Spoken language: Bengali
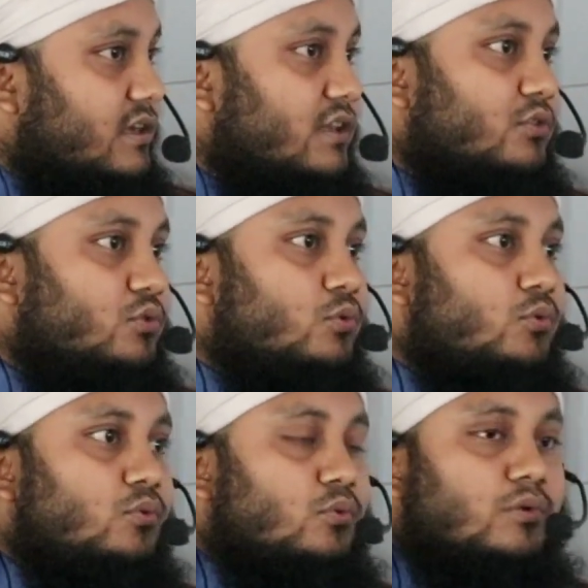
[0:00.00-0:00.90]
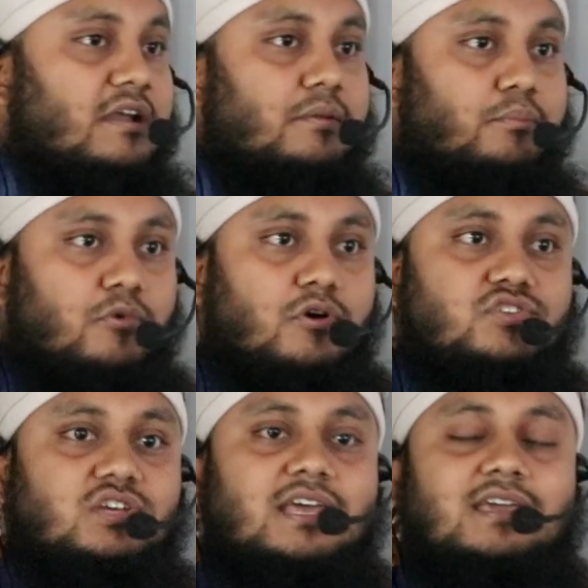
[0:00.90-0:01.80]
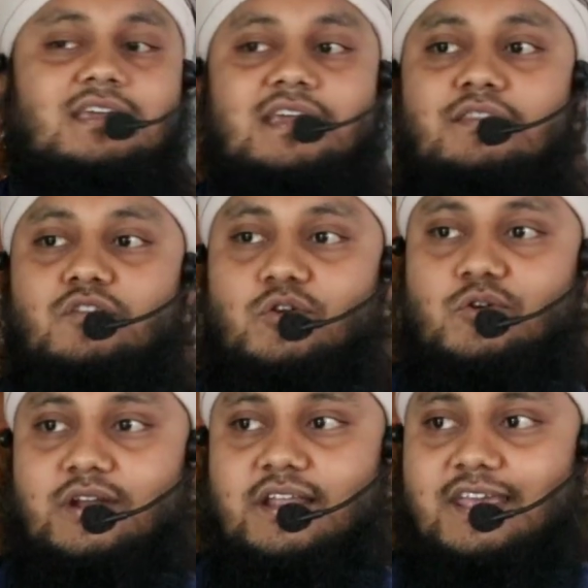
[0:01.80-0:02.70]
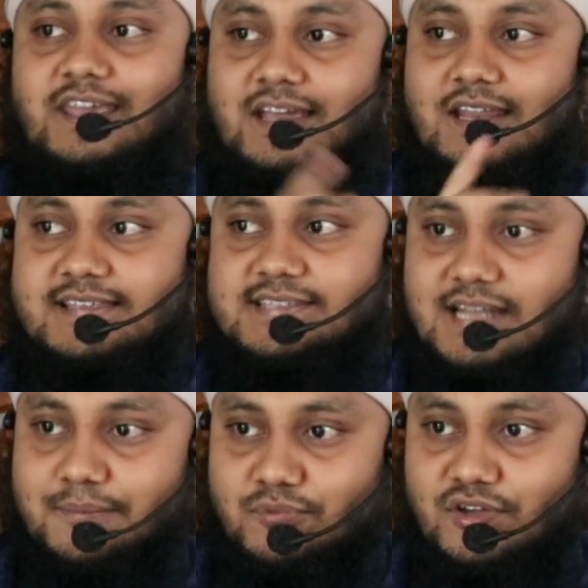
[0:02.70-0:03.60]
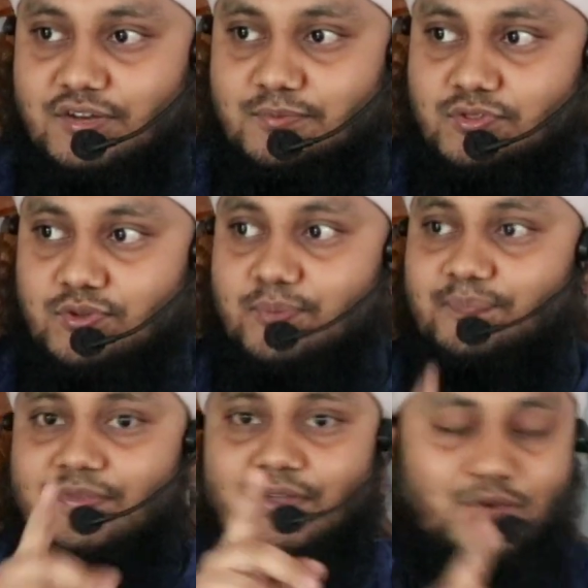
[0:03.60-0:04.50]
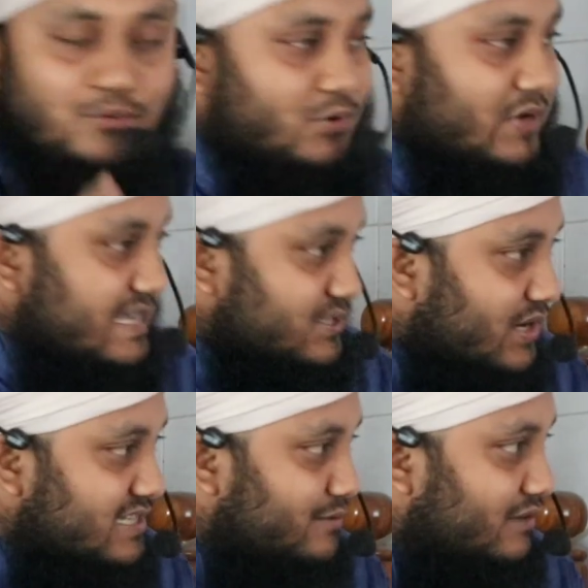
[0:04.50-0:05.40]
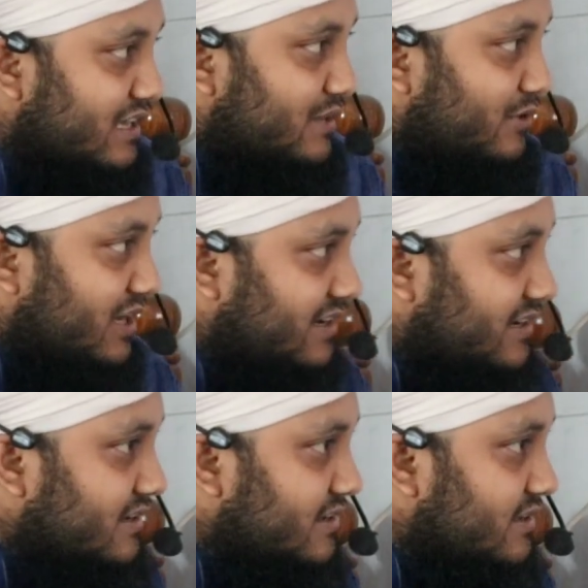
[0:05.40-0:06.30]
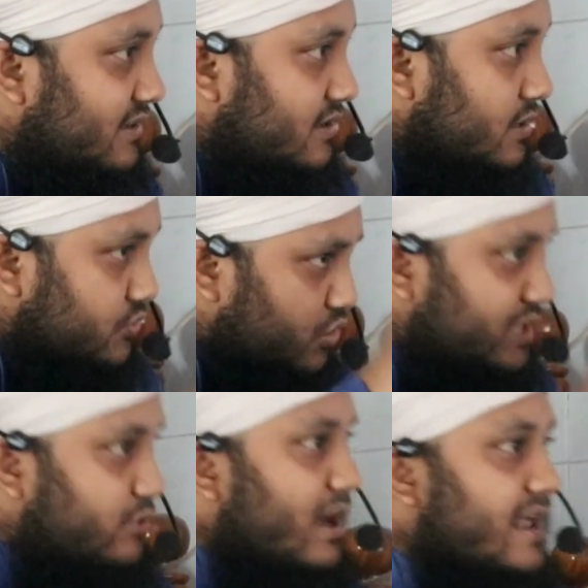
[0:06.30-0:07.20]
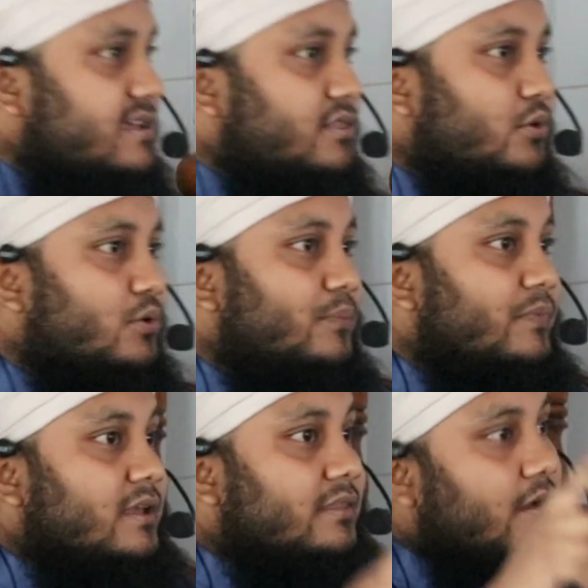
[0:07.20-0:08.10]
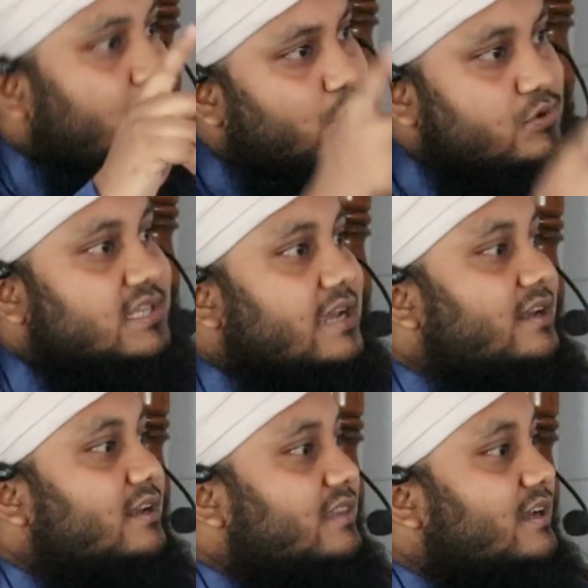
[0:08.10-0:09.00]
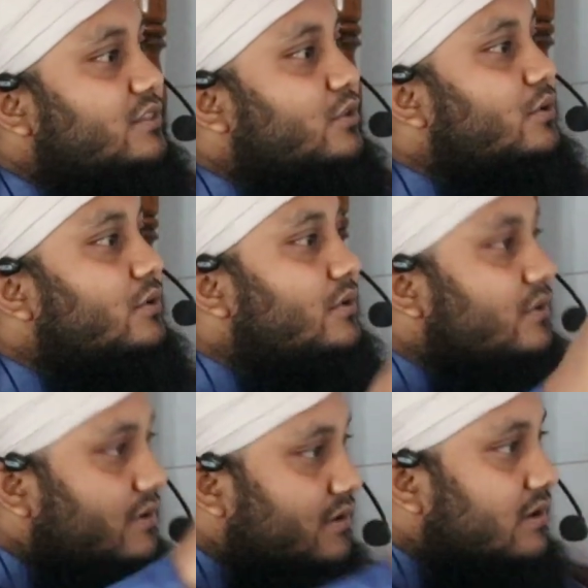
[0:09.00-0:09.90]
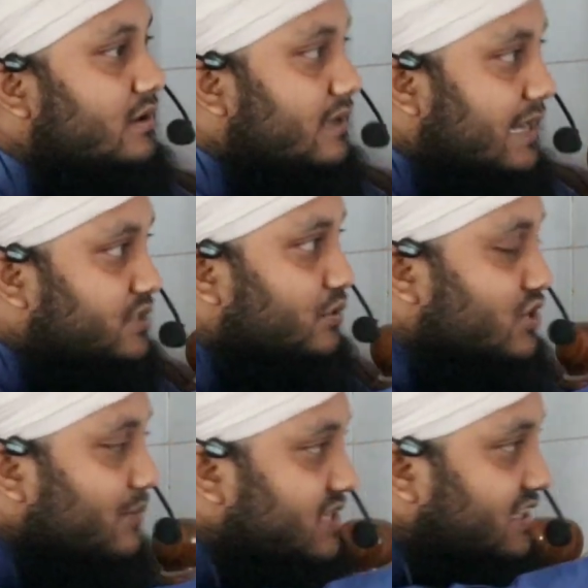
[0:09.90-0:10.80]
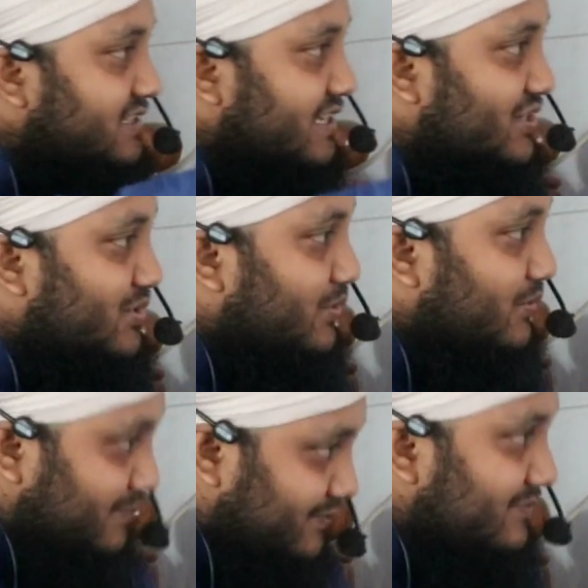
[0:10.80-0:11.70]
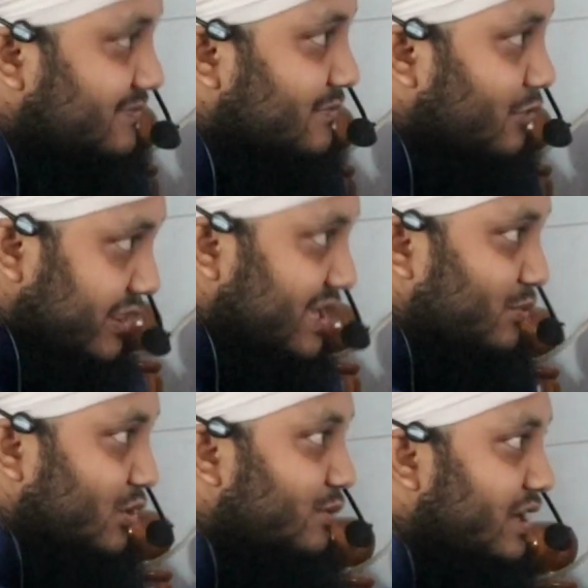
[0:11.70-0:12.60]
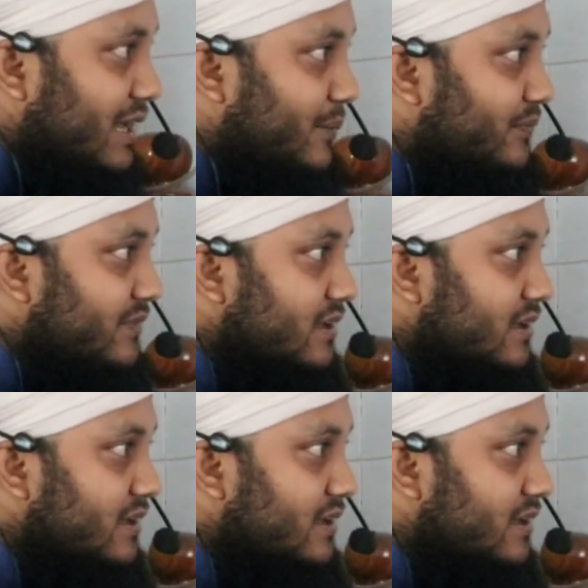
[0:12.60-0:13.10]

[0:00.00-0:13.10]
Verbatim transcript: কিন্তু ওনার মর্যাদাকে কেন্দ্র করে এখানে ইসলাম বহির্ভূত কোনো কাজ করা যাবে নাকি বলেন যদি করা যেত তাহলে হোসাইনের থেকে তো রাসুল সবচাইতে শ্রেষ্ঠ কথা কি ভুল বললাম